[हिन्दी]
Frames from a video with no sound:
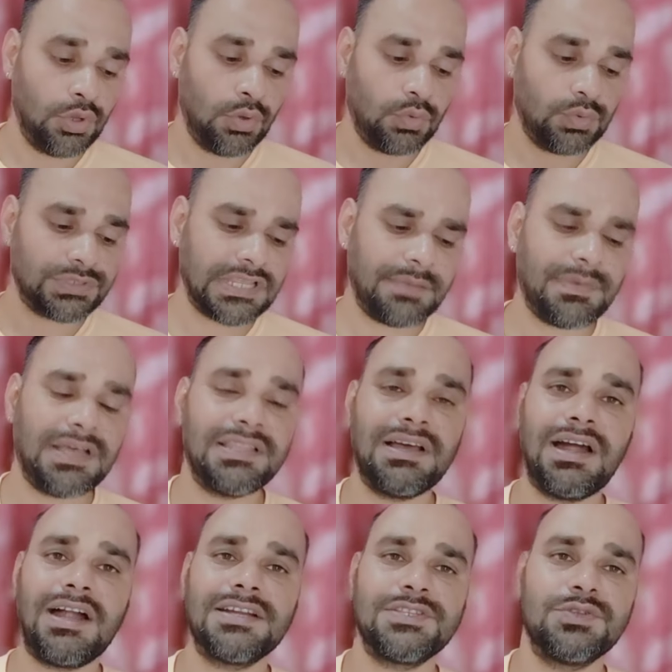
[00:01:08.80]
उसके बाद
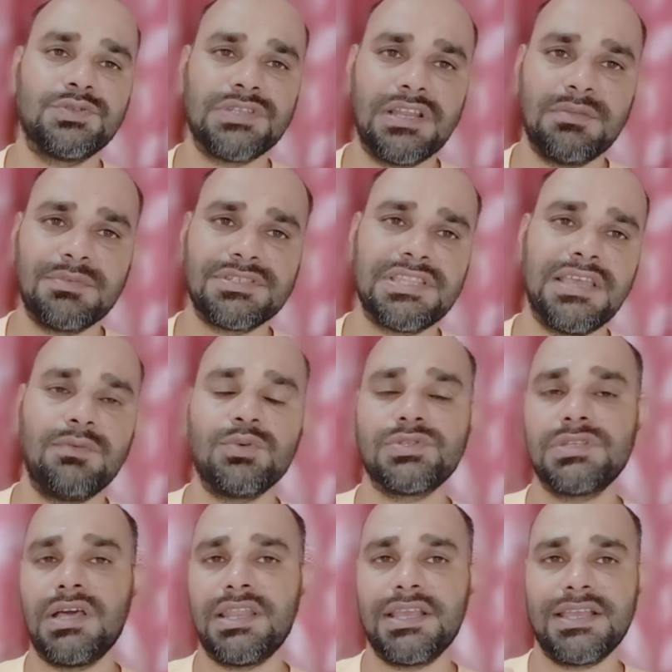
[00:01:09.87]
आठ जो चैनल बचते हैं वो
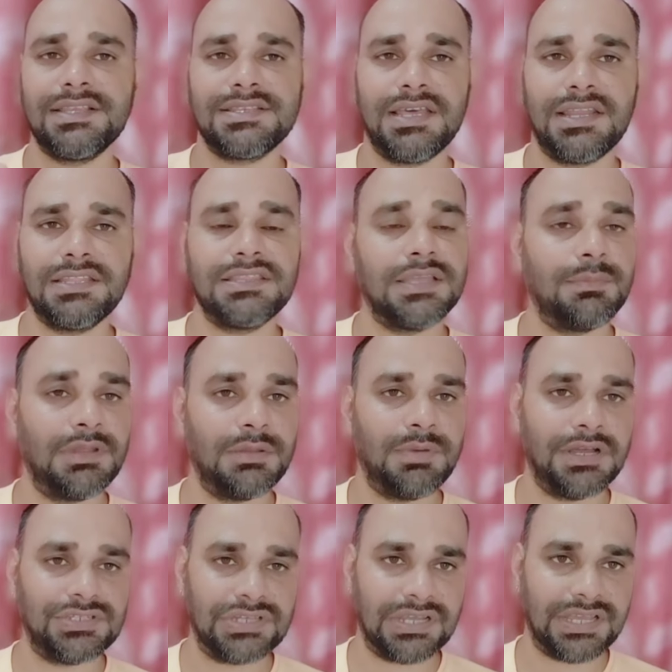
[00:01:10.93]
सारे के सारे तमिल
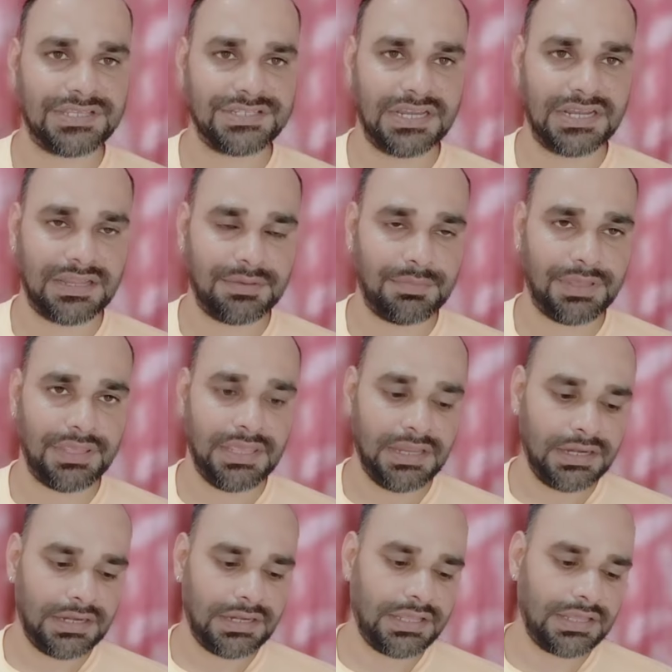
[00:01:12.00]
भाषा के चैनल हैं भाई
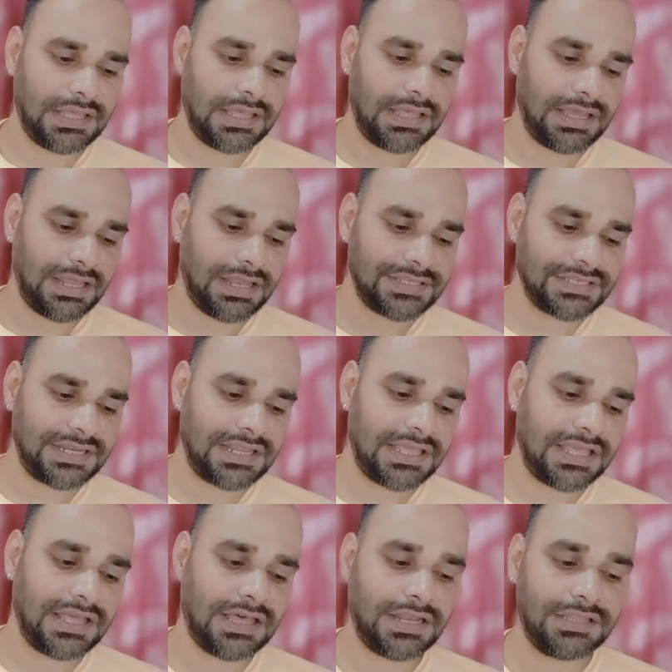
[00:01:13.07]
ठीक है अगला चैनल
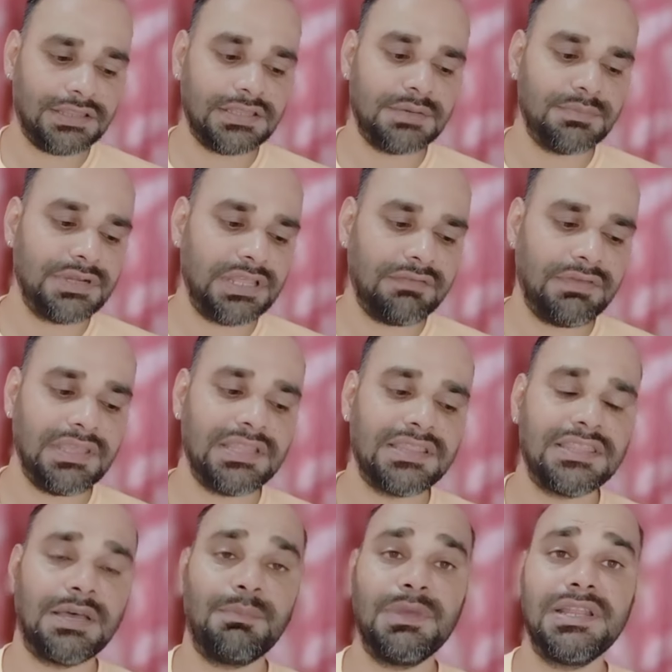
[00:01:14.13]
है आनंदम टीवी
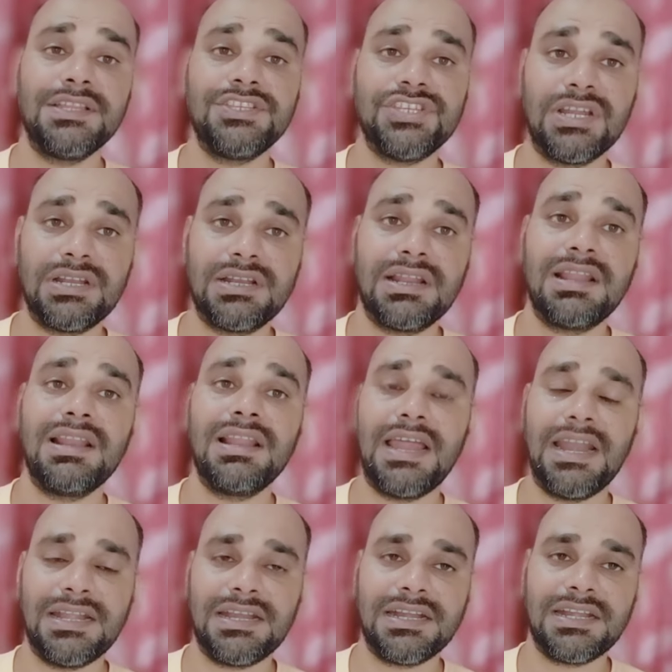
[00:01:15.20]
तमिल जनरल
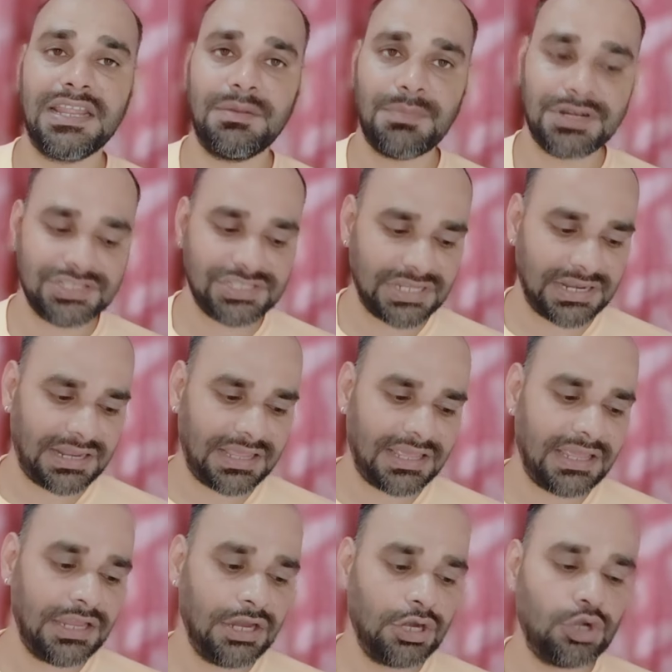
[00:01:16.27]
एंटरटेनमेंट चैनल
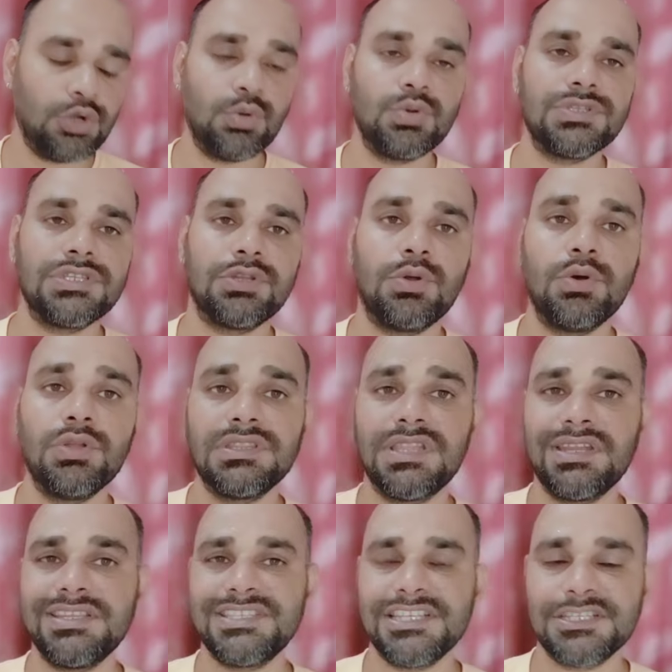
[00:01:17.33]
है
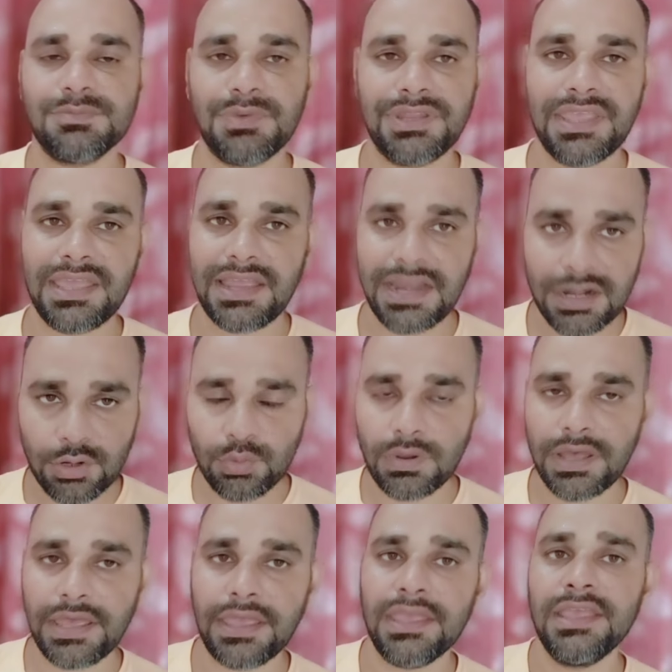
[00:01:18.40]
2036 पर ये ऐड
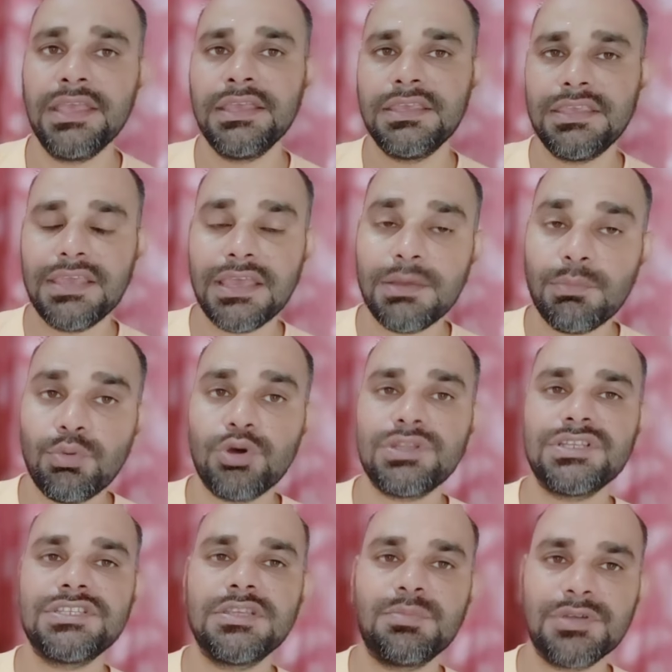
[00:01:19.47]
हुआ है ये
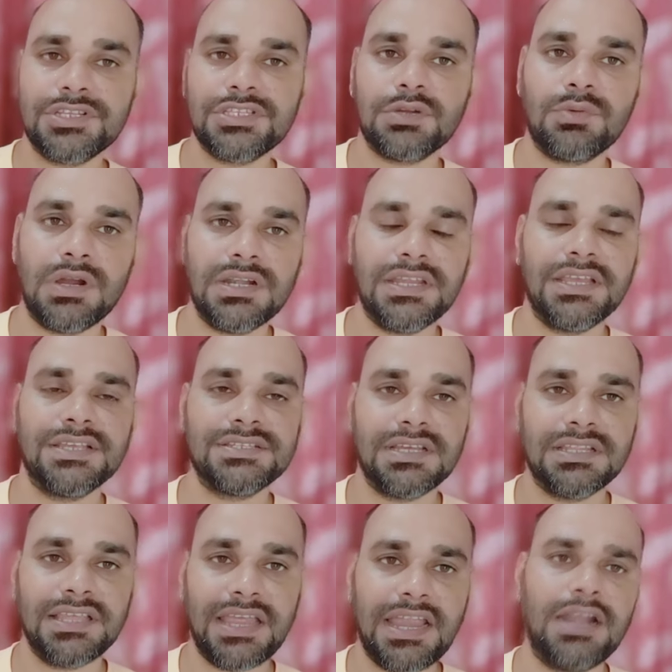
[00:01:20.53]
बहुत अच्छी पिक्चर क्वालिटी के
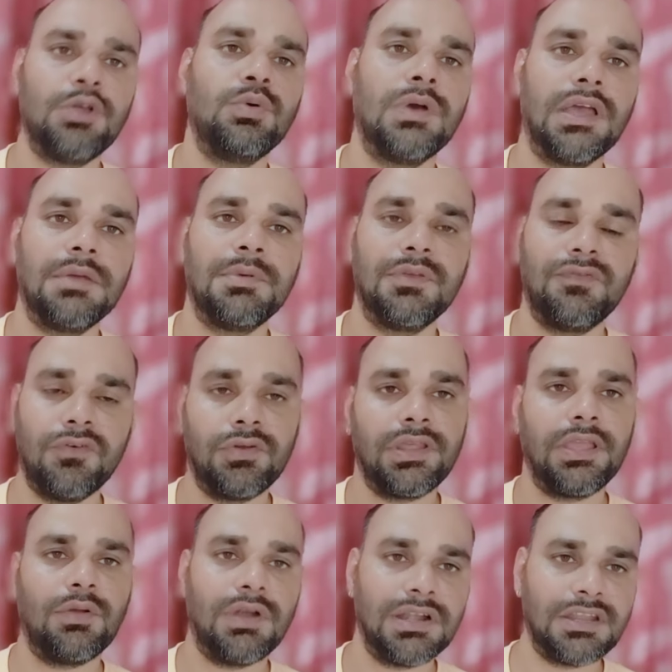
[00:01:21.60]
साथ ऐड हुआ है भाई फोर
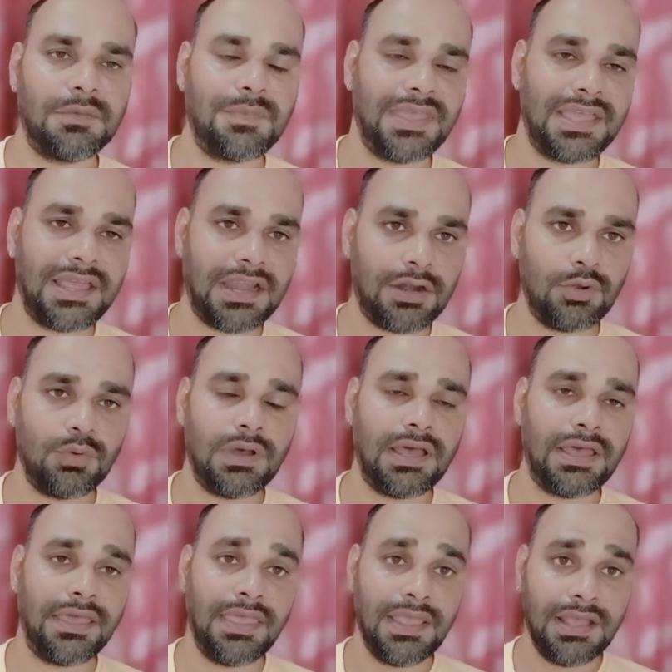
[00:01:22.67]
की क्वालिटी में ऐड हुआ
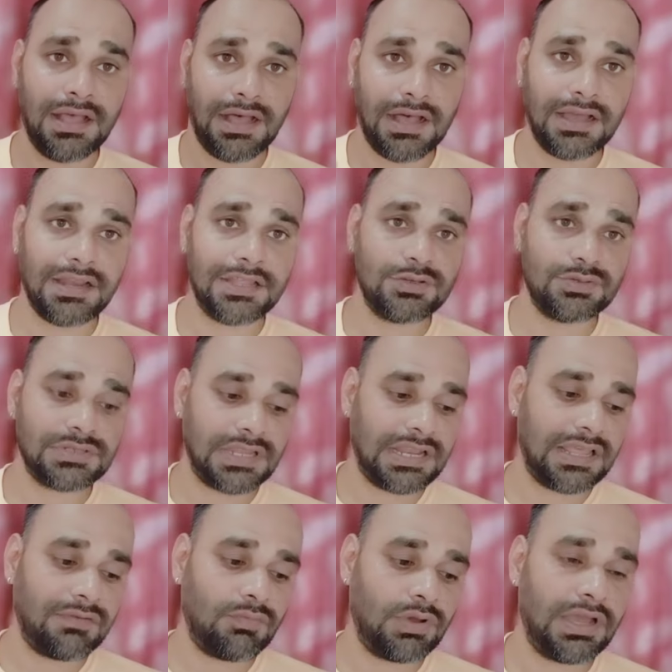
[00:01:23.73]
है अगला जो
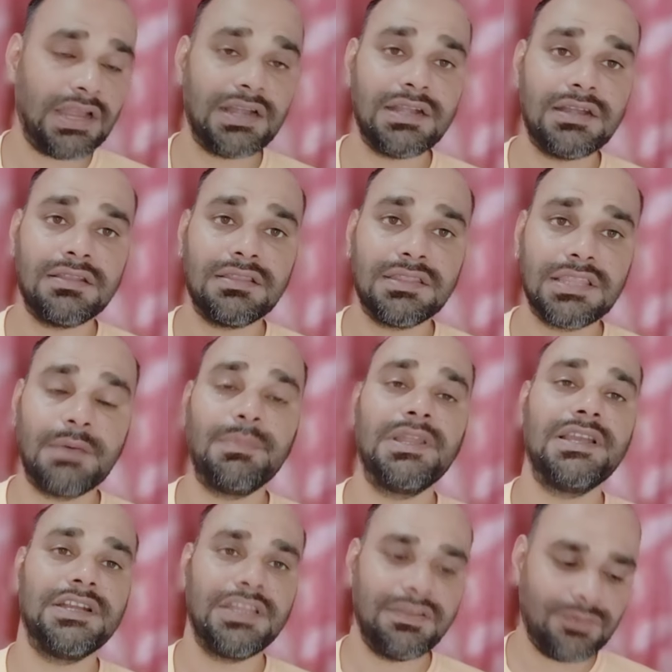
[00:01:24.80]
चैनल है वो है
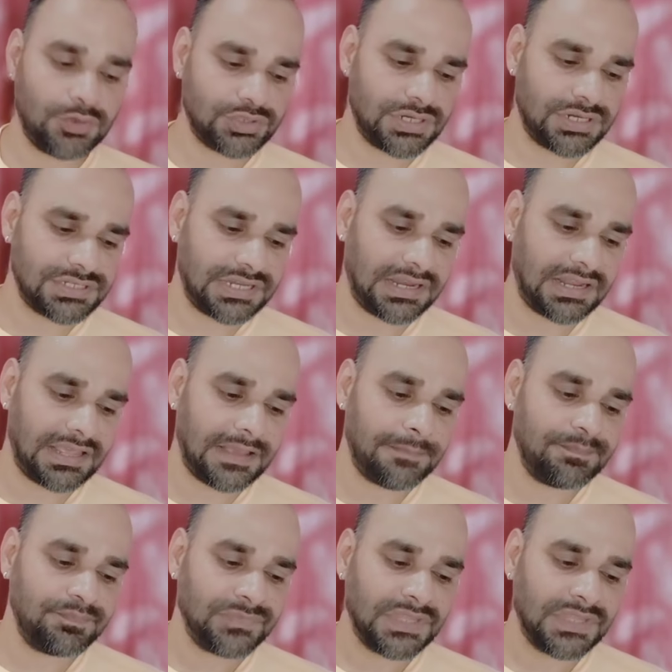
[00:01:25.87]
तमिल डिवोशनल चैनल है